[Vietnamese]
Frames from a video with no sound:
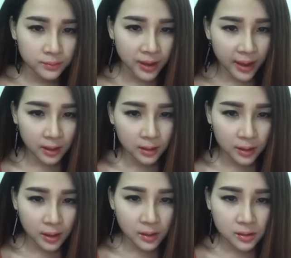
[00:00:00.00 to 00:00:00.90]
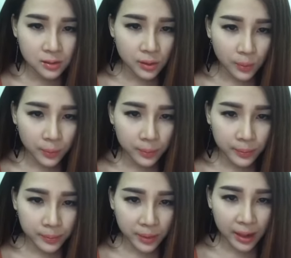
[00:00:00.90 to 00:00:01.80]
hạn chế sử dụng
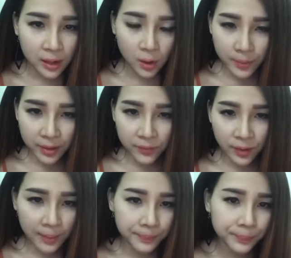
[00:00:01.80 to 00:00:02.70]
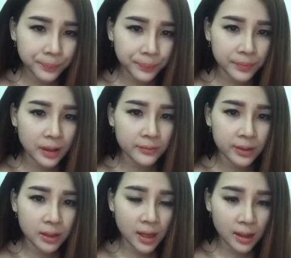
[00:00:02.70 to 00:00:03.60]
các loại mỹ phẩm, tại
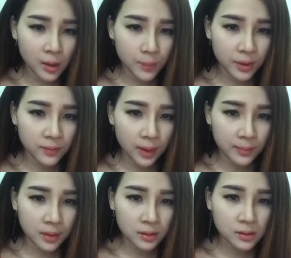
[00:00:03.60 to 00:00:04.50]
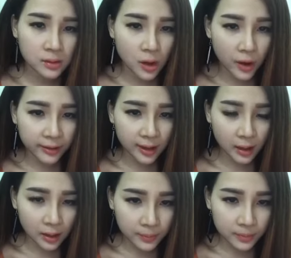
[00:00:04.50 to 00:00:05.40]
vì các loại mỹ phẩm nó có chứa hóa chất
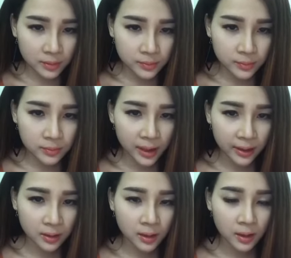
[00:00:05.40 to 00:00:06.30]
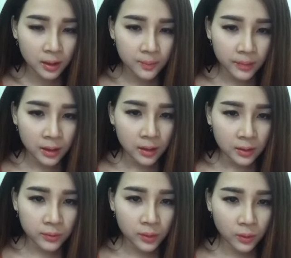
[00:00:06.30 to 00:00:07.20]
đó, mình hạn chế.
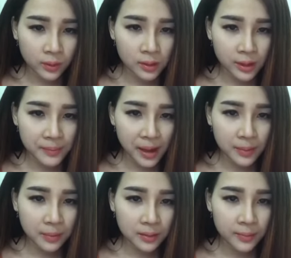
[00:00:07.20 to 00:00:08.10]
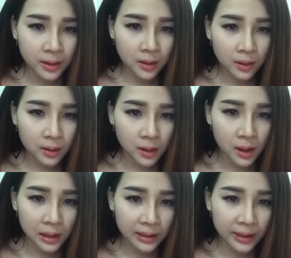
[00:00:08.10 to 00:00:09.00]
Ví dụ như cái mát bên mình
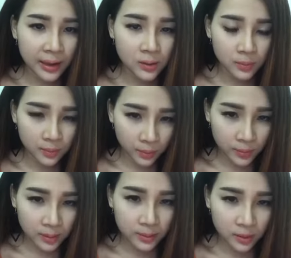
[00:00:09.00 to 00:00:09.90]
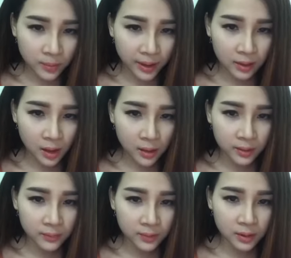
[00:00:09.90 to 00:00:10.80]
hoặc là gel lọc mụn bên mình cũng an toàn,
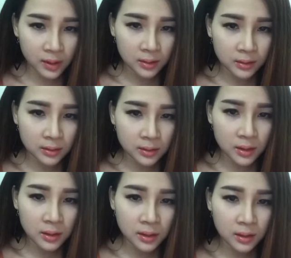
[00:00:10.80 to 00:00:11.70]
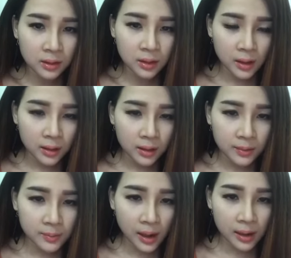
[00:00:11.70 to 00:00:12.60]
tại vì nó thiên nhiên, cái
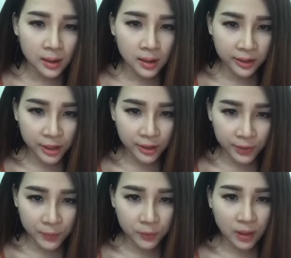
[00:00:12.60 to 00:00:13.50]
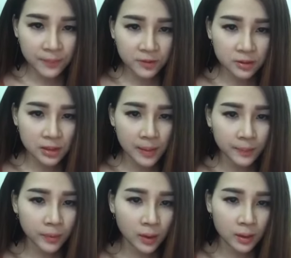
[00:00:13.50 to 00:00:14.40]
mát đó là thiên nhiên một trăm phần trăm,
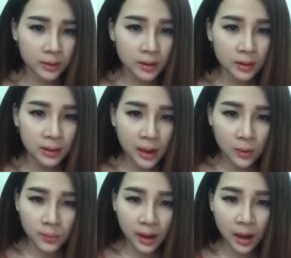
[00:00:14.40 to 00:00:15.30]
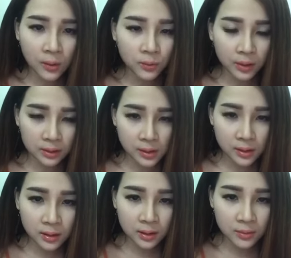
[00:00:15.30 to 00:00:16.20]
hoặc là dầu mật ong vẫn là
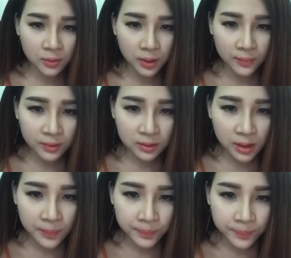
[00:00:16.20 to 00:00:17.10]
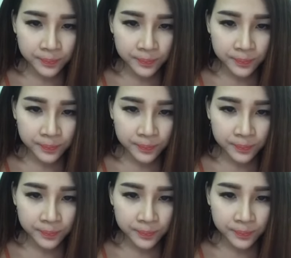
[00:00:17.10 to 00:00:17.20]
thiên nhiên một trăm phần trăm.